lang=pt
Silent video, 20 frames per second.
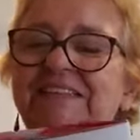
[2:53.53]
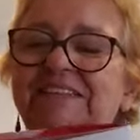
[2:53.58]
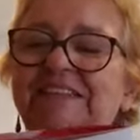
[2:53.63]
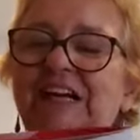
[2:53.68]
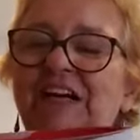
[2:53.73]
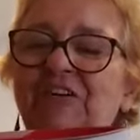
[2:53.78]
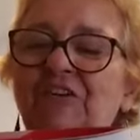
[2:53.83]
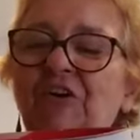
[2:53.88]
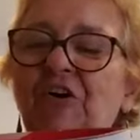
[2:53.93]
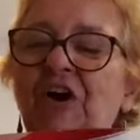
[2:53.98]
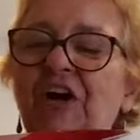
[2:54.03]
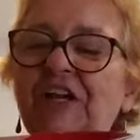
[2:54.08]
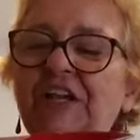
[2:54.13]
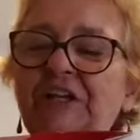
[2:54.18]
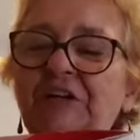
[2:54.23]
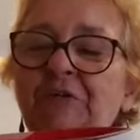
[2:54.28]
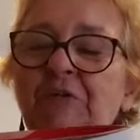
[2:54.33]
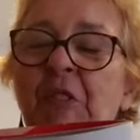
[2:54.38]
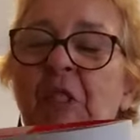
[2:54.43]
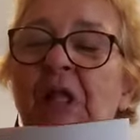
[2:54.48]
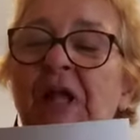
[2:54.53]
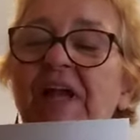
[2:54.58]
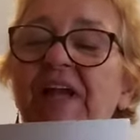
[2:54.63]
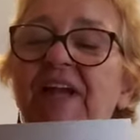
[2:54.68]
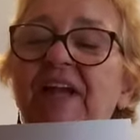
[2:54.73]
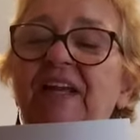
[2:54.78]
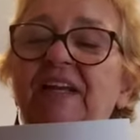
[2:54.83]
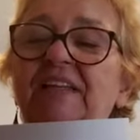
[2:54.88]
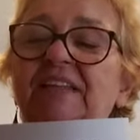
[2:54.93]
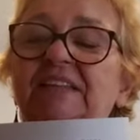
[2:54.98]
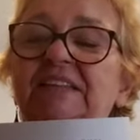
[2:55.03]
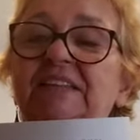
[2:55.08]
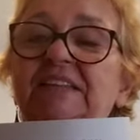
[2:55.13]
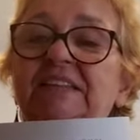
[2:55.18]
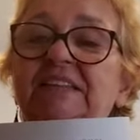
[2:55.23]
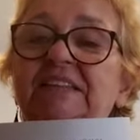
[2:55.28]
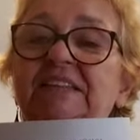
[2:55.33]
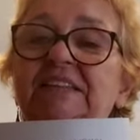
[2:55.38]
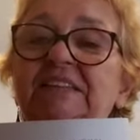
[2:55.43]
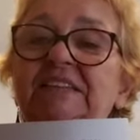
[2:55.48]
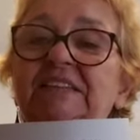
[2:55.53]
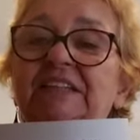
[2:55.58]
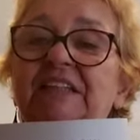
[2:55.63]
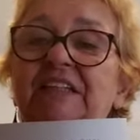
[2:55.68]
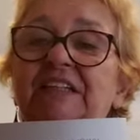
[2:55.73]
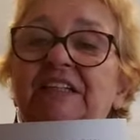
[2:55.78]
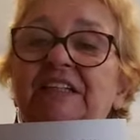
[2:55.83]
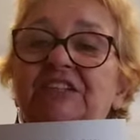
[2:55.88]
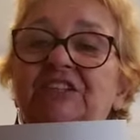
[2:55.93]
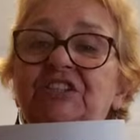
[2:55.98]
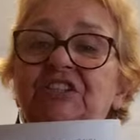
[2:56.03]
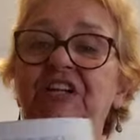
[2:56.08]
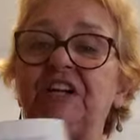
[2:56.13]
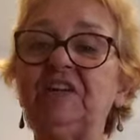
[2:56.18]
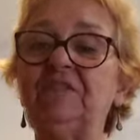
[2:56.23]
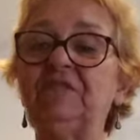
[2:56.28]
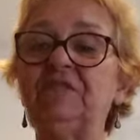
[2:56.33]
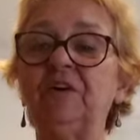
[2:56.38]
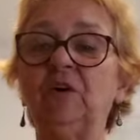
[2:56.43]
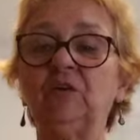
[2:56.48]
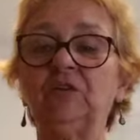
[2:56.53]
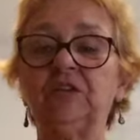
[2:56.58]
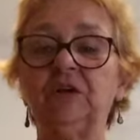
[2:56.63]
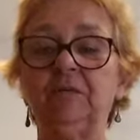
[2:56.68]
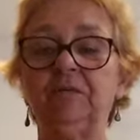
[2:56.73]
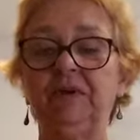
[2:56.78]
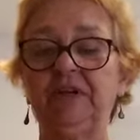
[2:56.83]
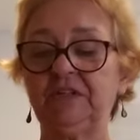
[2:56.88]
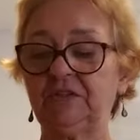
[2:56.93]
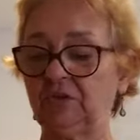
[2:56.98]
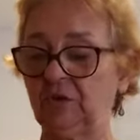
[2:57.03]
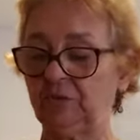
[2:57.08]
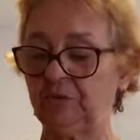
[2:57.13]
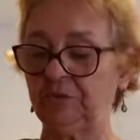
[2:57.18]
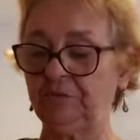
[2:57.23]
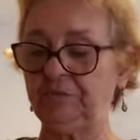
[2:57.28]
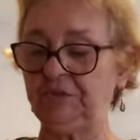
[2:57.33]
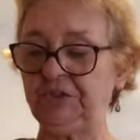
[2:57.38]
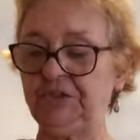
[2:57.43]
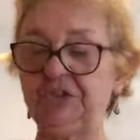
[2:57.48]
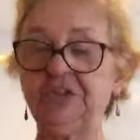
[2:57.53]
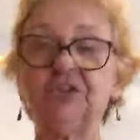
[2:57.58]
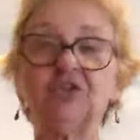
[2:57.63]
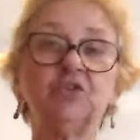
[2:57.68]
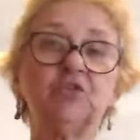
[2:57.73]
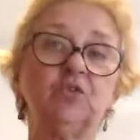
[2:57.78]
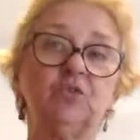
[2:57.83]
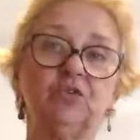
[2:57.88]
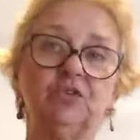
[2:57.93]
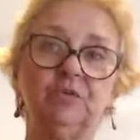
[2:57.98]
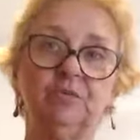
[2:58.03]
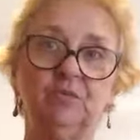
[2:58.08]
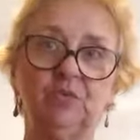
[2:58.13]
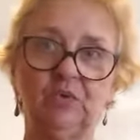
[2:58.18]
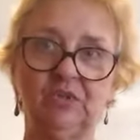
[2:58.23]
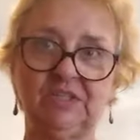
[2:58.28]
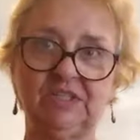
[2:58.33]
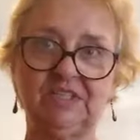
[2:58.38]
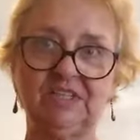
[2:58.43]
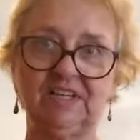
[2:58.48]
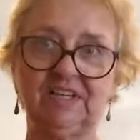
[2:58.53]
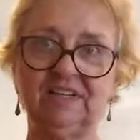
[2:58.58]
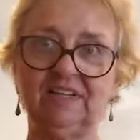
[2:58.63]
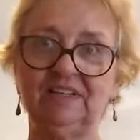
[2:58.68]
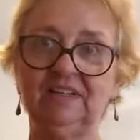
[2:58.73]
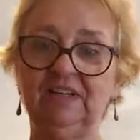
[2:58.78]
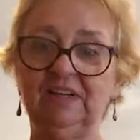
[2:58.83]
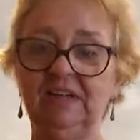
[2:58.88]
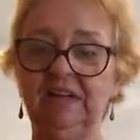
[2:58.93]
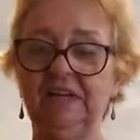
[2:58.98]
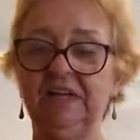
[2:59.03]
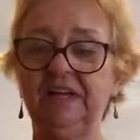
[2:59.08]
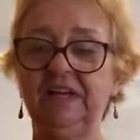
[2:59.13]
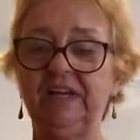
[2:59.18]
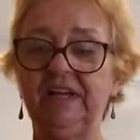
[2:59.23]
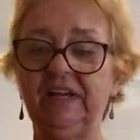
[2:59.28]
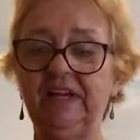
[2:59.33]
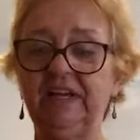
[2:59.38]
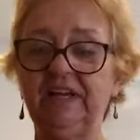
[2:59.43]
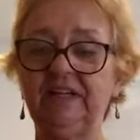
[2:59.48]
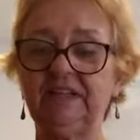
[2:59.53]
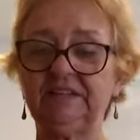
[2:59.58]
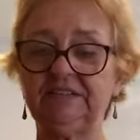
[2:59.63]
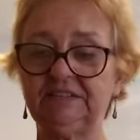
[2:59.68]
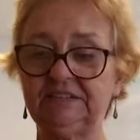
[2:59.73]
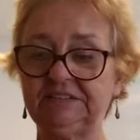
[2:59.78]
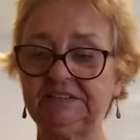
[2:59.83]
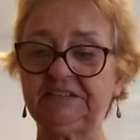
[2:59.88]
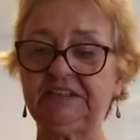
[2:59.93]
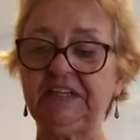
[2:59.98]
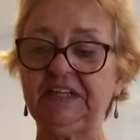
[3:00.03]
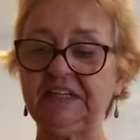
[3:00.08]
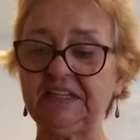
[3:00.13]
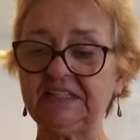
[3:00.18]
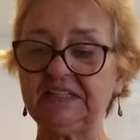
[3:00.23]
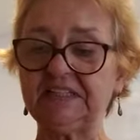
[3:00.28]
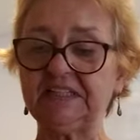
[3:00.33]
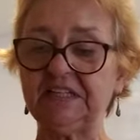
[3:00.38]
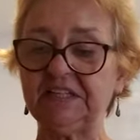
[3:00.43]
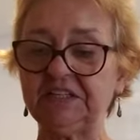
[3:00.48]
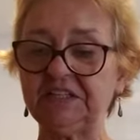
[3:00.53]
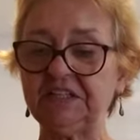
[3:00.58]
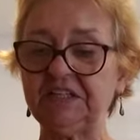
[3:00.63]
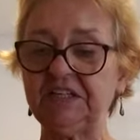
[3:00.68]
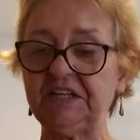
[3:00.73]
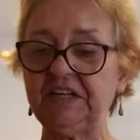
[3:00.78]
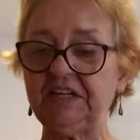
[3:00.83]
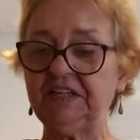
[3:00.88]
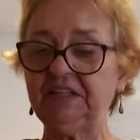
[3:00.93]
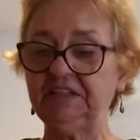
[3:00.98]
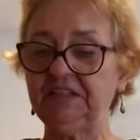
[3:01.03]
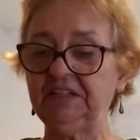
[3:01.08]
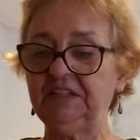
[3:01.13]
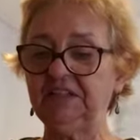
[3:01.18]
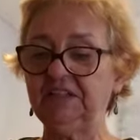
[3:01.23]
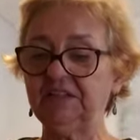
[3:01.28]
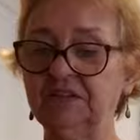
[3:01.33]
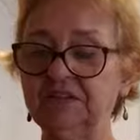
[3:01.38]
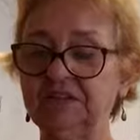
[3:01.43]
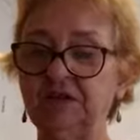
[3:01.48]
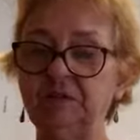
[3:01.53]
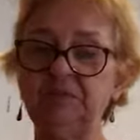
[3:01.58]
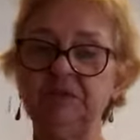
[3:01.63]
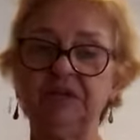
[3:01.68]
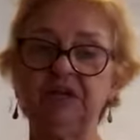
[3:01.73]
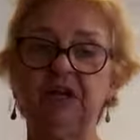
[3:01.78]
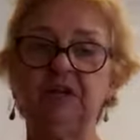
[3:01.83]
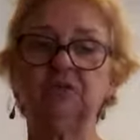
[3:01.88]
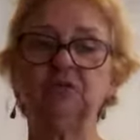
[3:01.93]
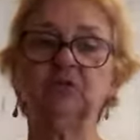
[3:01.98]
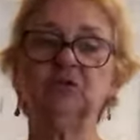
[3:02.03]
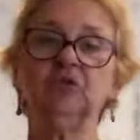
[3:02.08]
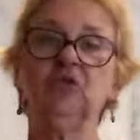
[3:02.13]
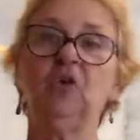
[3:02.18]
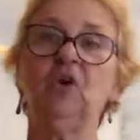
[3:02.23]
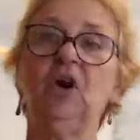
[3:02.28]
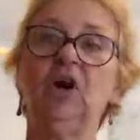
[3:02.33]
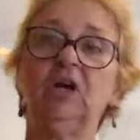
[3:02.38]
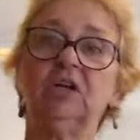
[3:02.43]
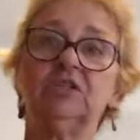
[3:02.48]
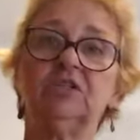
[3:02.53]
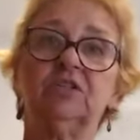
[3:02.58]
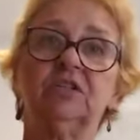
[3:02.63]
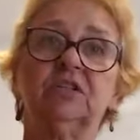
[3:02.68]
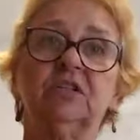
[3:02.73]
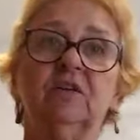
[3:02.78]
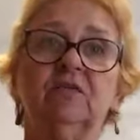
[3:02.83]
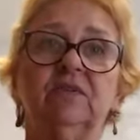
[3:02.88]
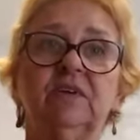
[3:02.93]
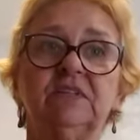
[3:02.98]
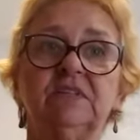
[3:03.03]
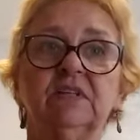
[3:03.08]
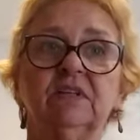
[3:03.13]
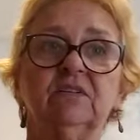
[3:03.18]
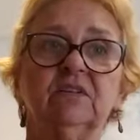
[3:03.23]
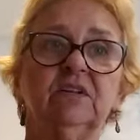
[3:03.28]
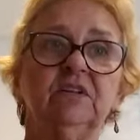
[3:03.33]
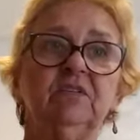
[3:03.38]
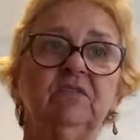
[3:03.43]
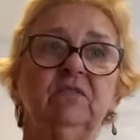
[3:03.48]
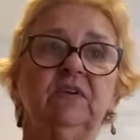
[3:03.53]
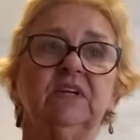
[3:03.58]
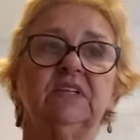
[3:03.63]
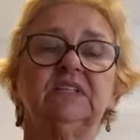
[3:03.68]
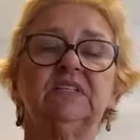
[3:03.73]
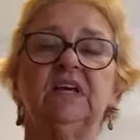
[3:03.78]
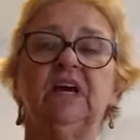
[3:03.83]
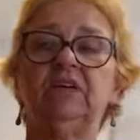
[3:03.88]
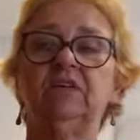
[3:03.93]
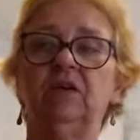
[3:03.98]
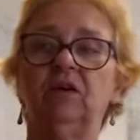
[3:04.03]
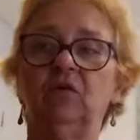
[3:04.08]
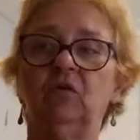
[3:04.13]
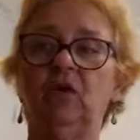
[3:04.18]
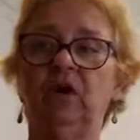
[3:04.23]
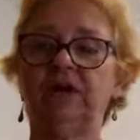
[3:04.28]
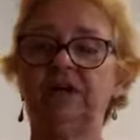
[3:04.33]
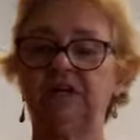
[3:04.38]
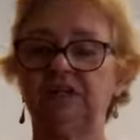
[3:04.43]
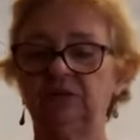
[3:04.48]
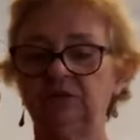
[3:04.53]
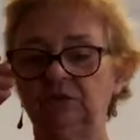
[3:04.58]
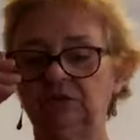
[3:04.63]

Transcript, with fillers: na glória. Ele, ele escreveu também sobre o ministro de música. É interessante, né? O Seminário do Norte está fazendo aniversário agora,